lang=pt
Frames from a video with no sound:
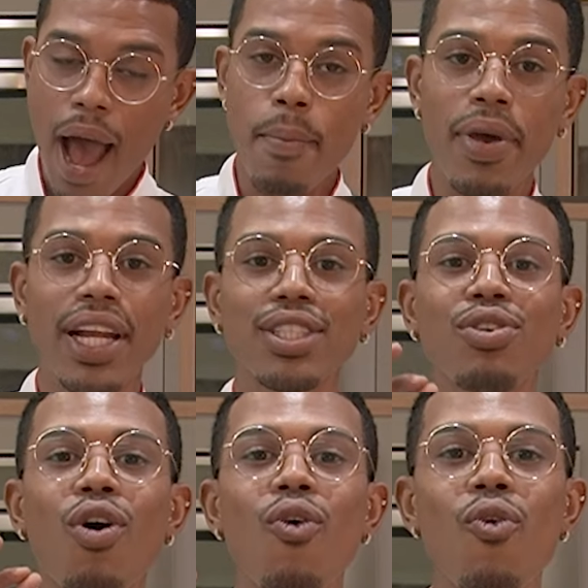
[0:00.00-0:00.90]
Apenas
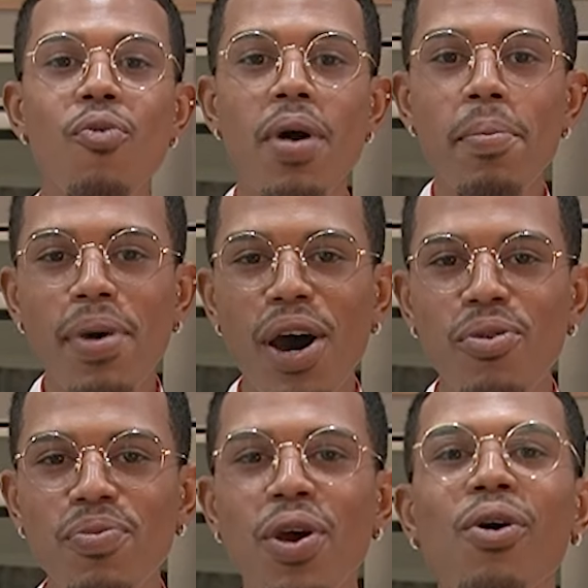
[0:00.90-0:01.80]
com uma
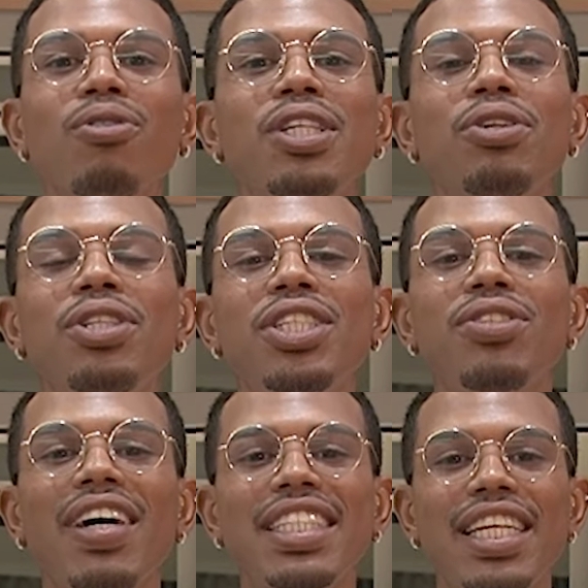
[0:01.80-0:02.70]
mão eu consigo
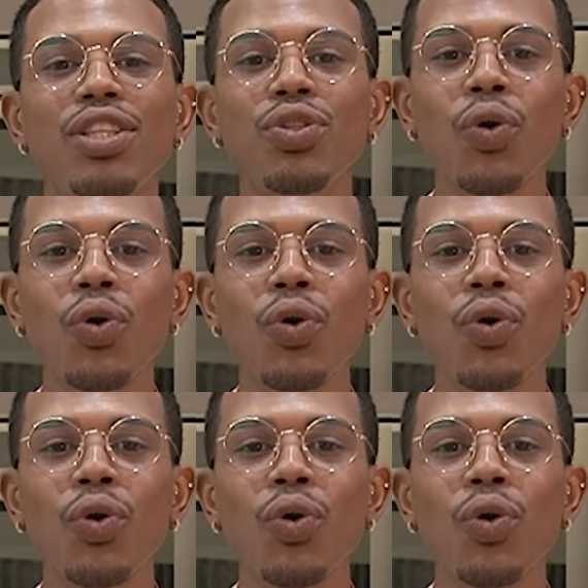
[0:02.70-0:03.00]
desfazer